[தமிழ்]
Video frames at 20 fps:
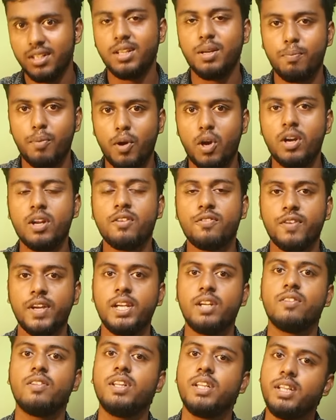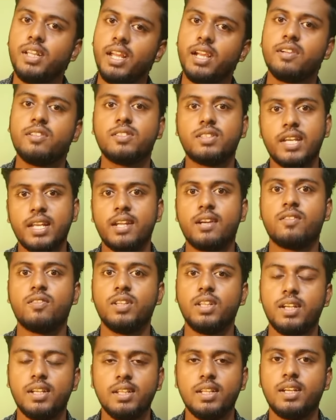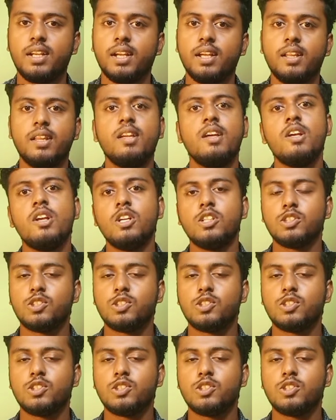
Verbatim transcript: இந்த பார்டர் ஃபைட் வந்து இந்தியாவுக்கும் சைனாவுக்கும் வந்து இருந்துகிட்ருக்குது